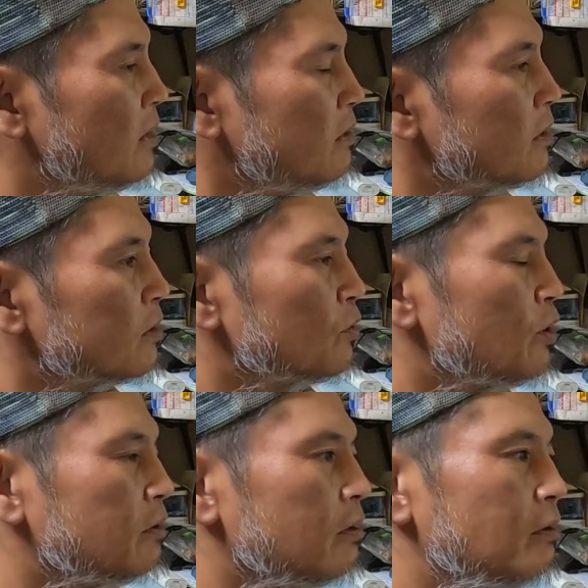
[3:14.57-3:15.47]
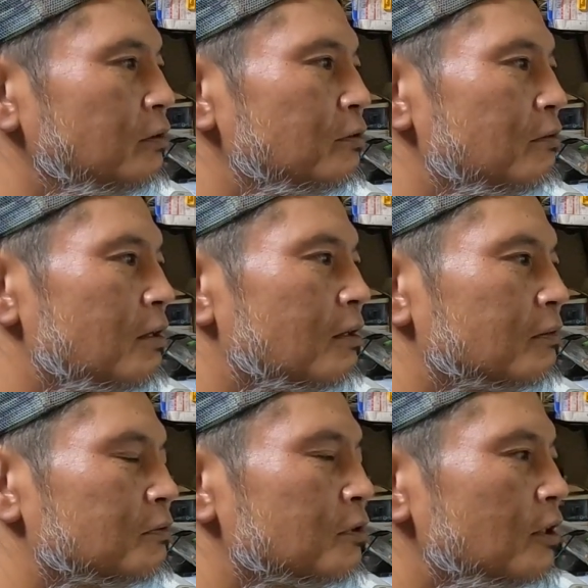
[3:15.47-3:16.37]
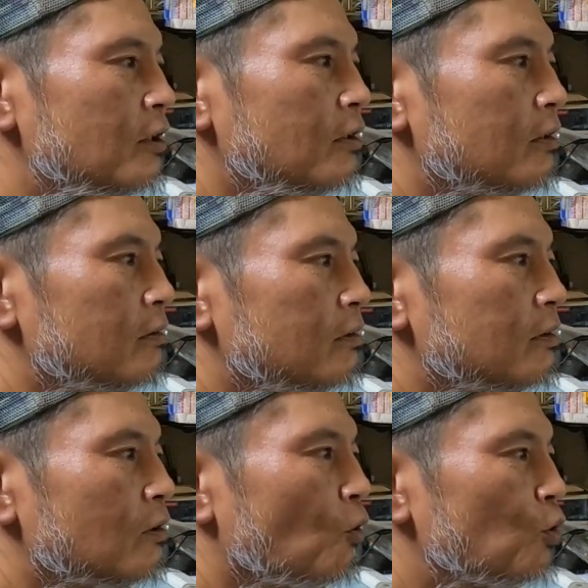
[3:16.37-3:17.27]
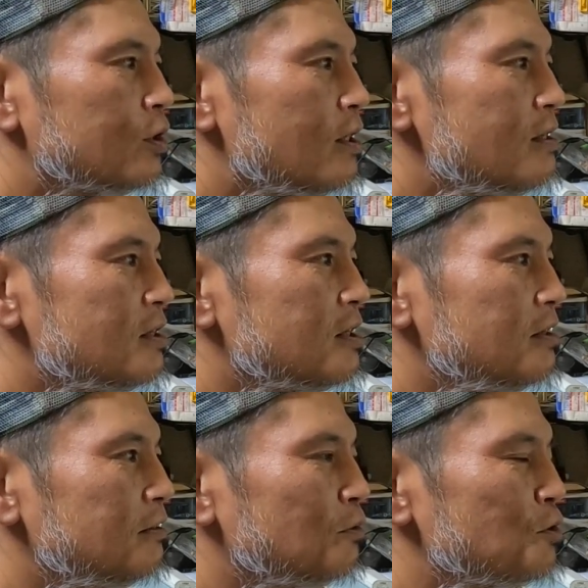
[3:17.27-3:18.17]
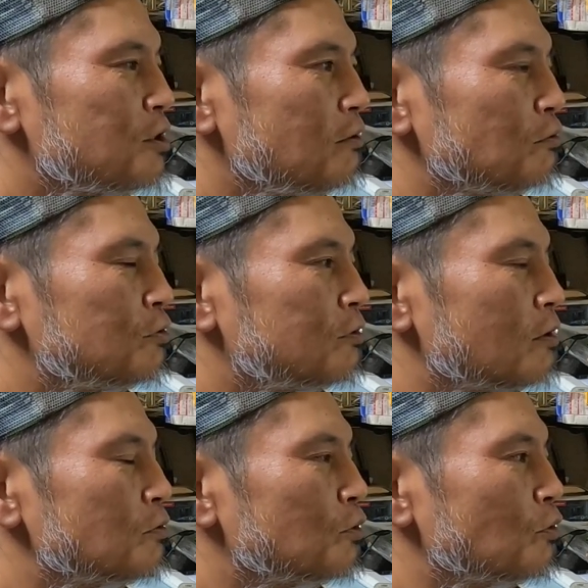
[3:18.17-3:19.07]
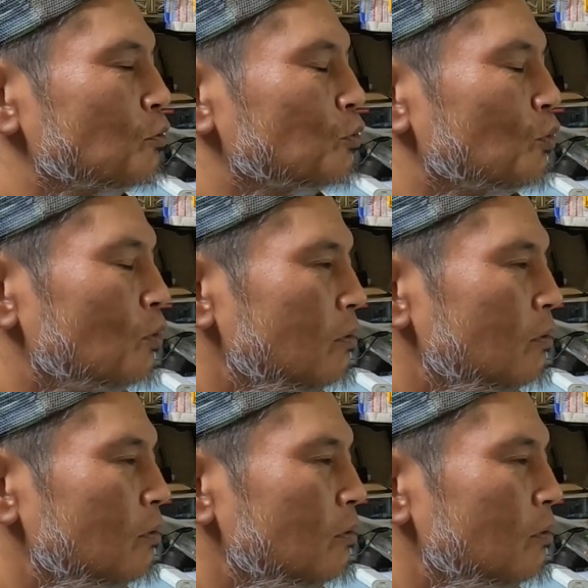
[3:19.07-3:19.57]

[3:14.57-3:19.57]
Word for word: えそれっていうのはあの、うん、小三振として打ってるっていうこと